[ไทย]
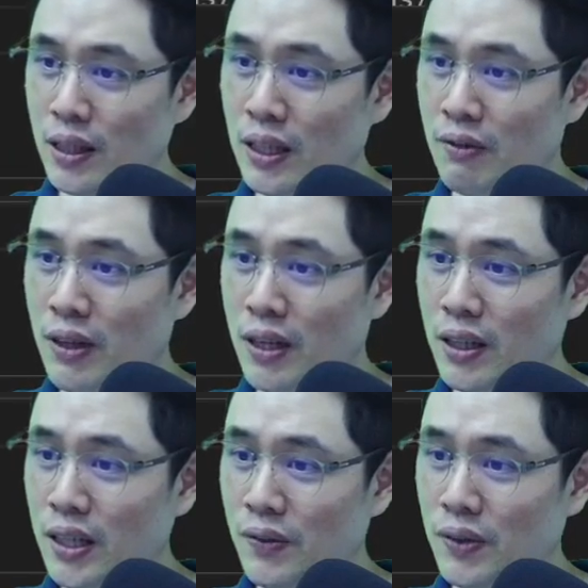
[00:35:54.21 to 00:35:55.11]
event
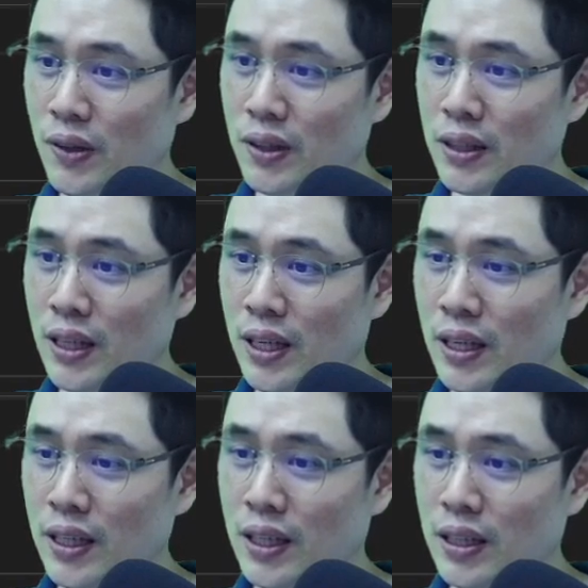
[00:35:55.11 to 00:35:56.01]
นะครับ
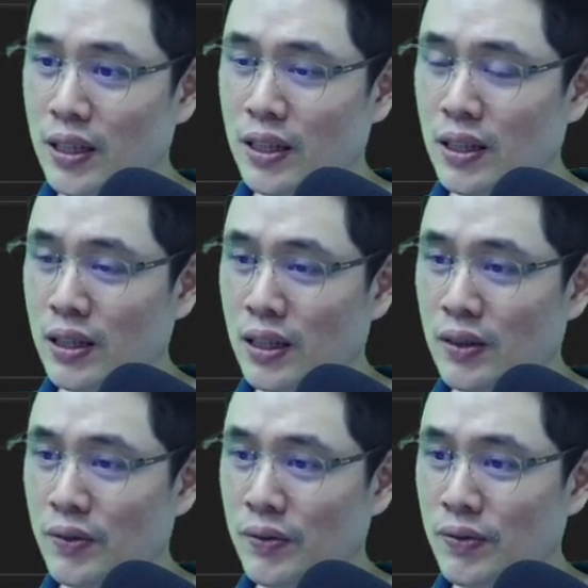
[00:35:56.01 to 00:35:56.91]
.target นะครับ